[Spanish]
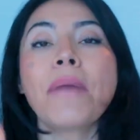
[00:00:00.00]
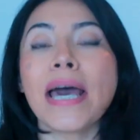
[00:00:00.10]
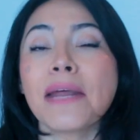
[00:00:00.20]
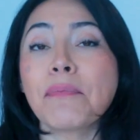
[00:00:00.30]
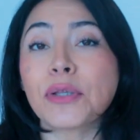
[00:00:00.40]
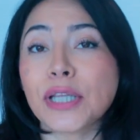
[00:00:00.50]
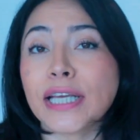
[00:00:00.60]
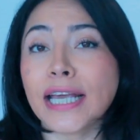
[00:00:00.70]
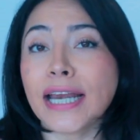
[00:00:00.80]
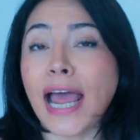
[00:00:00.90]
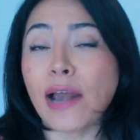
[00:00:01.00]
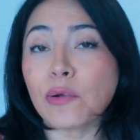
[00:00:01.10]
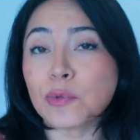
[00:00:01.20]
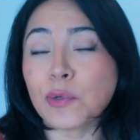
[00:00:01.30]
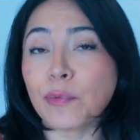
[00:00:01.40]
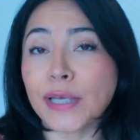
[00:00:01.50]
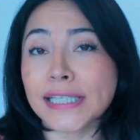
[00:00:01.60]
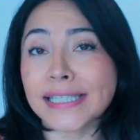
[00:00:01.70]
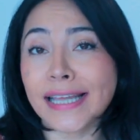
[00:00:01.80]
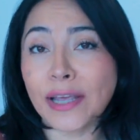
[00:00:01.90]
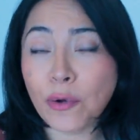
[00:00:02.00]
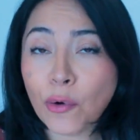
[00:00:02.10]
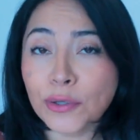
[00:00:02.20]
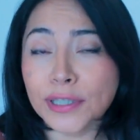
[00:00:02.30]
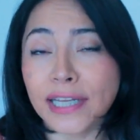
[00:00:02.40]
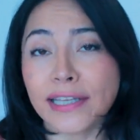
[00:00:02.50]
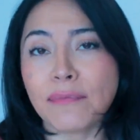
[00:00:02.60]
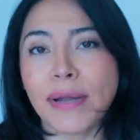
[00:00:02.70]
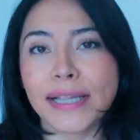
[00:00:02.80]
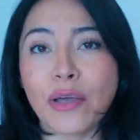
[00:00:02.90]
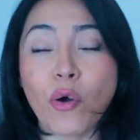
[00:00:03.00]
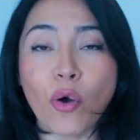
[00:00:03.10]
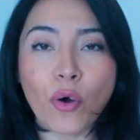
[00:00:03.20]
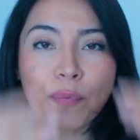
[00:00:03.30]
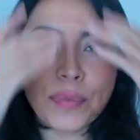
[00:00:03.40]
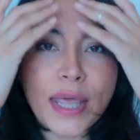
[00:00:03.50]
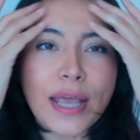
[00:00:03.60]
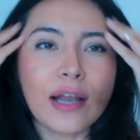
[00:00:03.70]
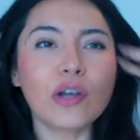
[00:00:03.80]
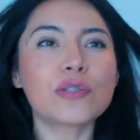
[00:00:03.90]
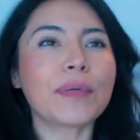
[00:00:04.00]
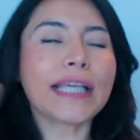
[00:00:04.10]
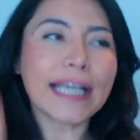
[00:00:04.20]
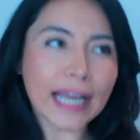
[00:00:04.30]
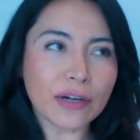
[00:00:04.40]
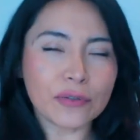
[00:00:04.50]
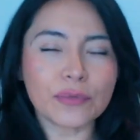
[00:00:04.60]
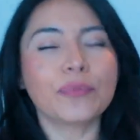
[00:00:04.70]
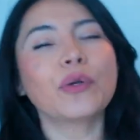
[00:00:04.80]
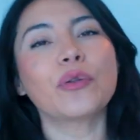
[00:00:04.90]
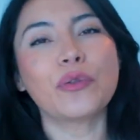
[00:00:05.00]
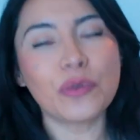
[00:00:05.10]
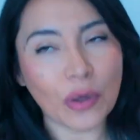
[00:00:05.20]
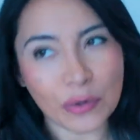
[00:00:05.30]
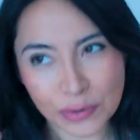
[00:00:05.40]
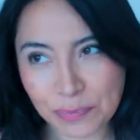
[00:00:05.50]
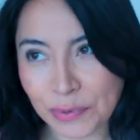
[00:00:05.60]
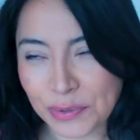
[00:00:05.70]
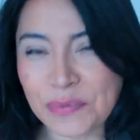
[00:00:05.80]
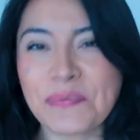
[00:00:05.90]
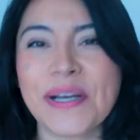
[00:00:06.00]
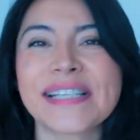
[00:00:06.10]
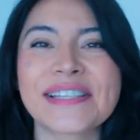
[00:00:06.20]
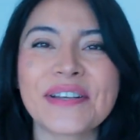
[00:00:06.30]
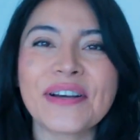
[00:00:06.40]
para proteger a los bebés en contra del mal de ojo, los mexicanos, no todos por supuesto,